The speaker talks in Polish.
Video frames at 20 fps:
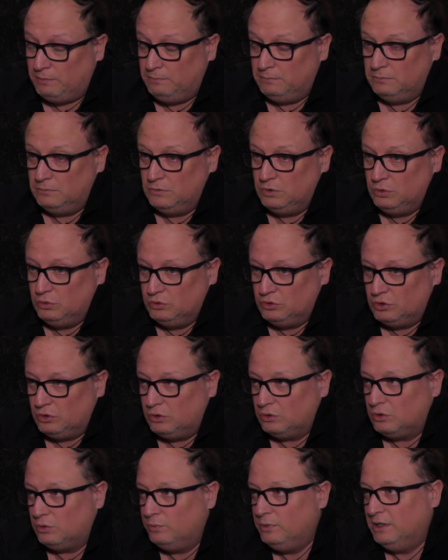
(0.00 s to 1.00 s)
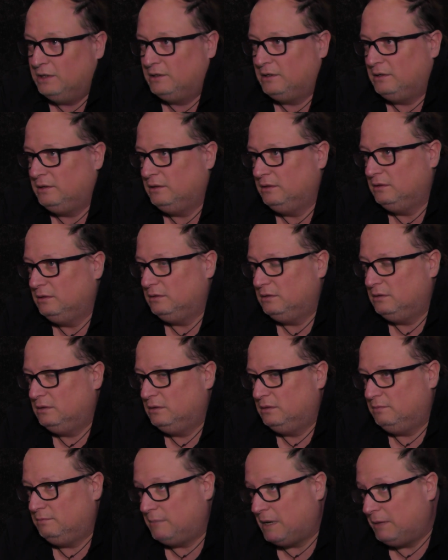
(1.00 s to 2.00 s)
dużo kobiety,
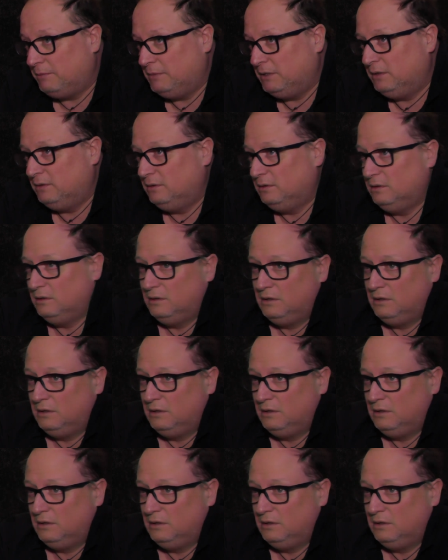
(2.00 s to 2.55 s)
mamy,